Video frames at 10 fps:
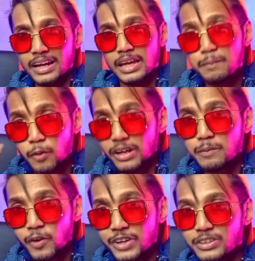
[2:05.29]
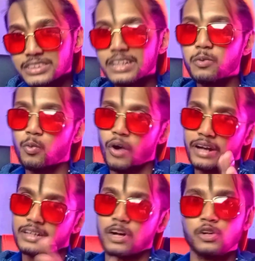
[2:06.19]
আর এর পরের পয়েন্ট হচ্ছে
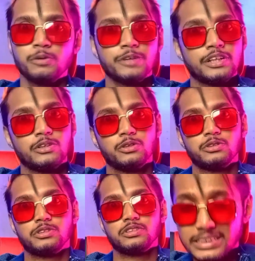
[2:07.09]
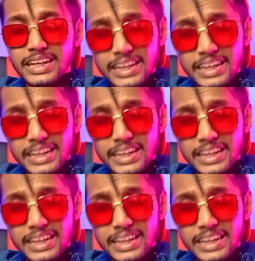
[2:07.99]
ওয়ার্কআউট ভিডিও সে